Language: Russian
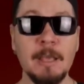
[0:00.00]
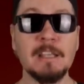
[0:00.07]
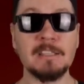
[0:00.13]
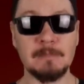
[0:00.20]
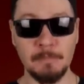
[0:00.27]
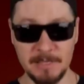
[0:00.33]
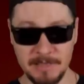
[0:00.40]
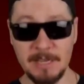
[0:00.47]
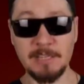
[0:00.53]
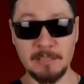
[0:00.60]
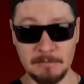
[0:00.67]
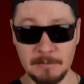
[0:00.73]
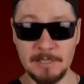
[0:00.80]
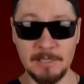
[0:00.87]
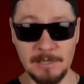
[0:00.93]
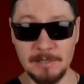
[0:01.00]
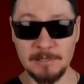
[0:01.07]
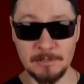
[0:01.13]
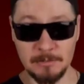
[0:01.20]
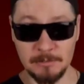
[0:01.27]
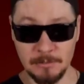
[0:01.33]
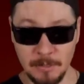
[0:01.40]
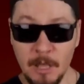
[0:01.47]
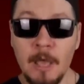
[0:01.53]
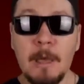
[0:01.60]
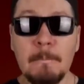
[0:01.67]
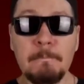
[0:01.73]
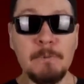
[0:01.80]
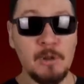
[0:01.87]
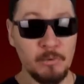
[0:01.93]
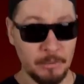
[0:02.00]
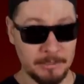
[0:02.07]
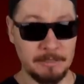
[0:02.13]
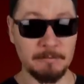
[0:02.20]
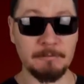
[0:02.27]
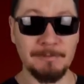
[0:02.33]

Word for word: Смотрите в это лицо, плюйте в